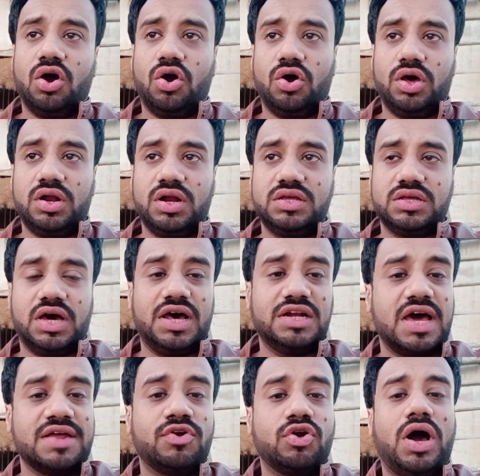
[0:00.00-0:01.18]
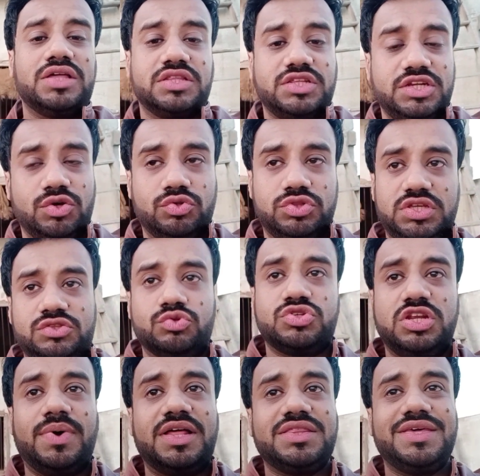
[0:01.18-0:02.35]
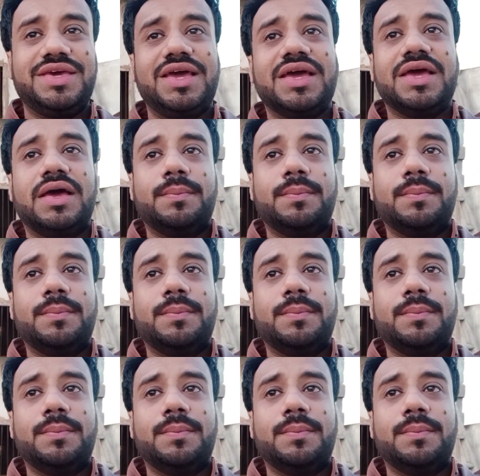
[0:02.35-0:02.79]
और हर जानवर को आदत नहीं होती दूसरी बात ये